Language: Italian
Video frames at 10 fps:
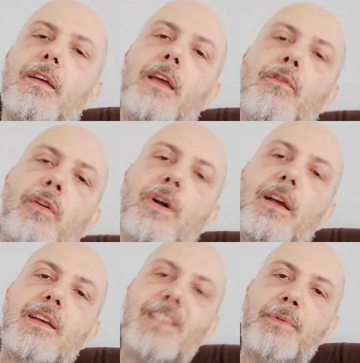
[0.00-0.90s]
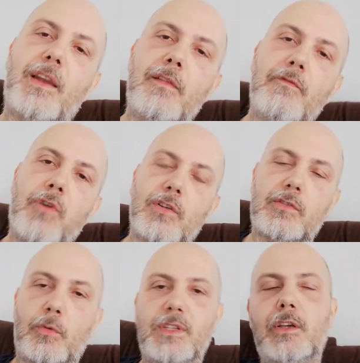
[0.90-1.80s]
E volevo anche sapere il
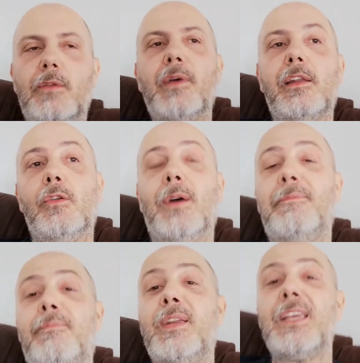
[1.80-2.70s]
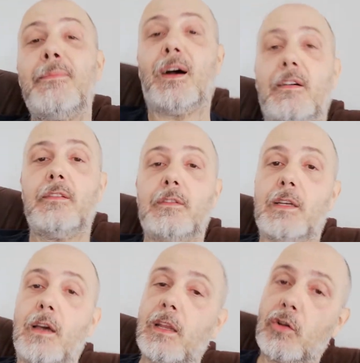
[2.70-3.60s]
vostro pensiero in merito, ma prima
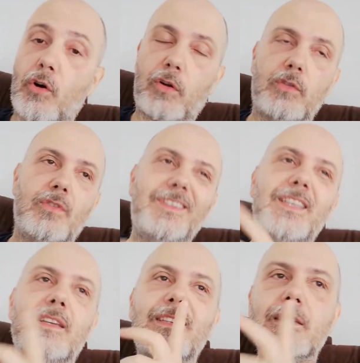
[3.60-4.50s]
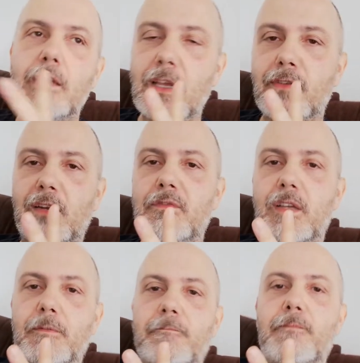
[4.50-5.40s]
vi ricordo di
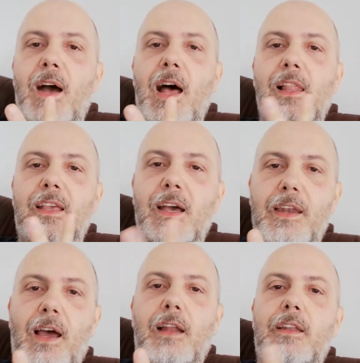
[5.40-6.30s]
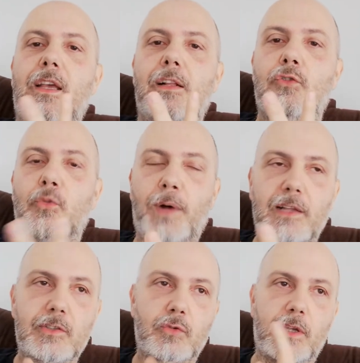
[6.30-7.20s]
iscrivervi al canale di Calcio
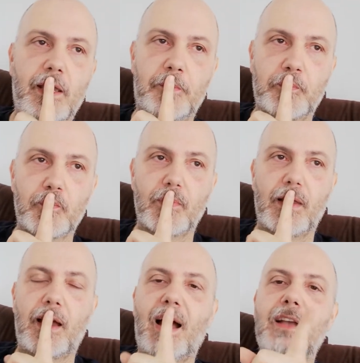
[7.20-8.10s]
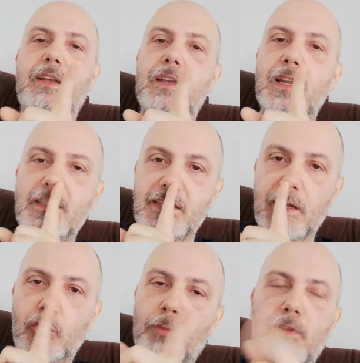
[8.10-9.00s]
Pazzo che anche ieri
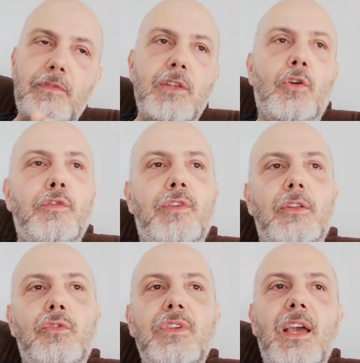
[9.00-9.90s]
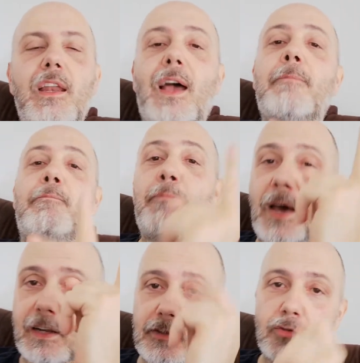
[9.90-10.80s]
sera dopo il video che ho fatto ieri ha
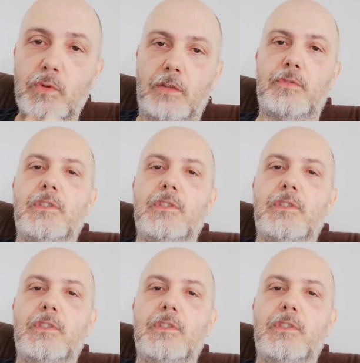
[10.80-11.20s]
perso un